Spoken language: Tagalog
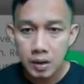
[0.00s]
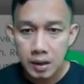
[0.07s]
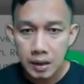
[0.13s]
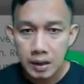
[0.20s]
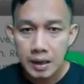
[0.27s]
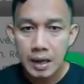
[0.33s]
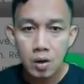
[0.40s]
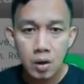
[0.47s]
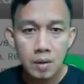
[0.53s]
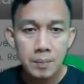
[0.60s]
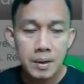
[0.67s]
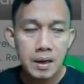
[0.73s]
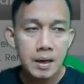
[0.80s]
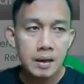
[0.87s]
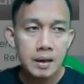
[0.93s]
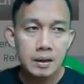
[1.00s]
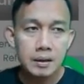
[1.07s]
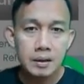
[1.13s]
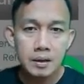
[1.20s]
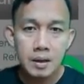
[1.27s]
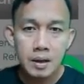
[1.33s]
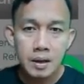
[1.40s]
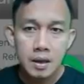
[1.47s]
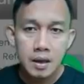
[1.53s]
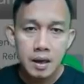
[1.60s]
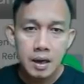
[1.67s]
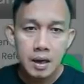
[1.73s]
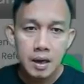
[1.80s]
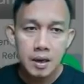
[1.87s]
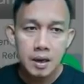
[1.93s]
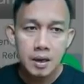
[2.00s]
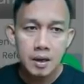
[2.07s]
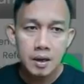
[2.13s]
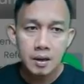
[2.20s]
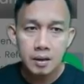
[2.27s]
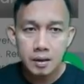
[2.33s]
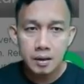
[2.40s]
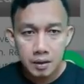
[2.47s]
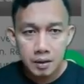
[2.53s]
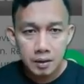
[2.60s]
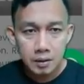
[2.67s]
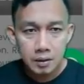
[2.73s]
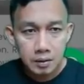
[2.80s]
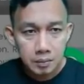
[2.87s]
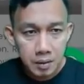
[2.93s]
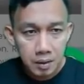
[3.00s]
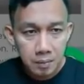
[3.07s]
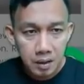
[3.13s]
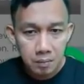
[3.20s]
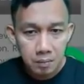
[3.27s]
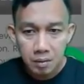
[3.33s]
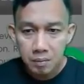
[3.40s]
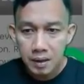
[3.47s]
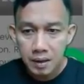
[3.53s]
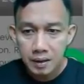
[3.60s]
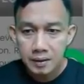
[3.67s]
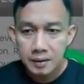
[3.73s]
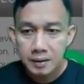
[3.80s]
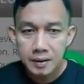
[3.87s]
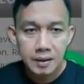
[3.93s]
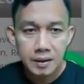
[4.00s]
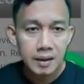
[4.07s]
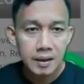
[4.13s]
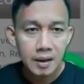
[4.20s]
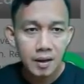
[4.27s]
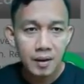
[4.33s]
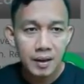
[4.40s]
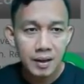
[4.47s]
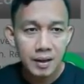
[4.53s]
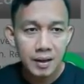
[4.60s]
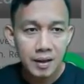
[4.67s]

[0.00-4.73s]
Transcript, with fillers: lalo kapag uh, may available ba? Okay?